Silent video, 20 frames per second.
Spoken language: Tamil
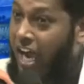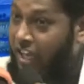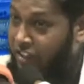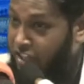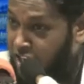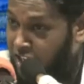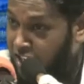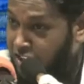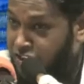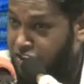
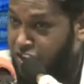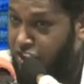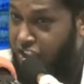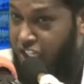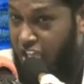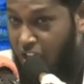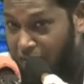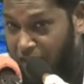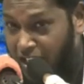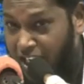அதை நினைச்சு
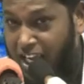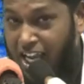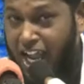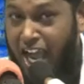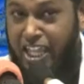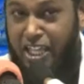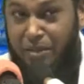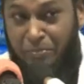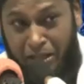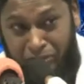
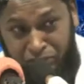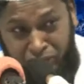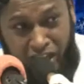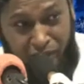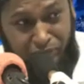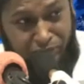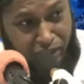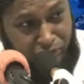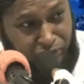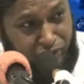தேவையில்லாத
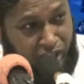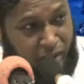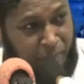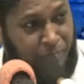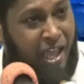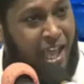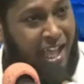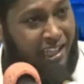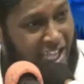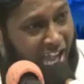மந்திரம் தந்திரம்